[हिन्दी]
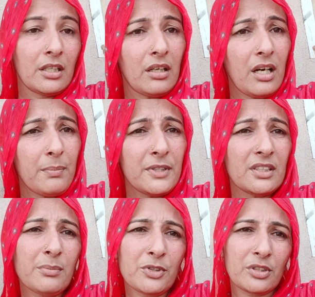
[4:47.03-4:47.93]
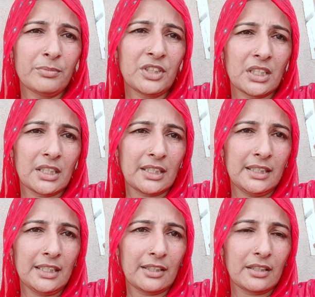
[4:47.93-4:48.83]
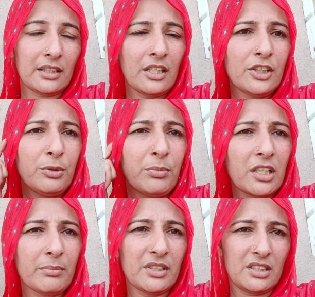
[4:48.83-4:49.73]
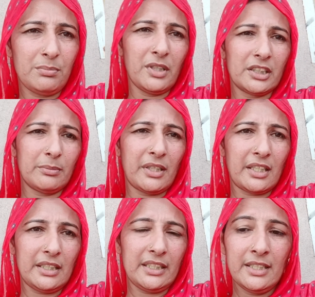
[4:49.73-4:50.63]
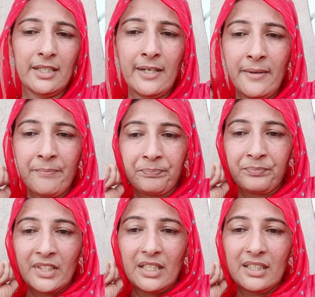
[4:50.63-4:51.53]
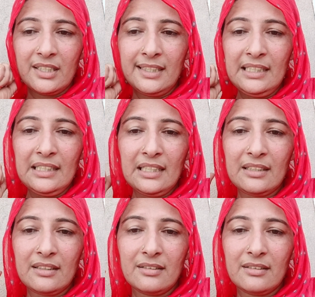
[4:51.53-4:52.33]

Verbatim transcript: आपके जहन में समझे कर किए के दिमाग में इसी बात बाढ़ ली यार की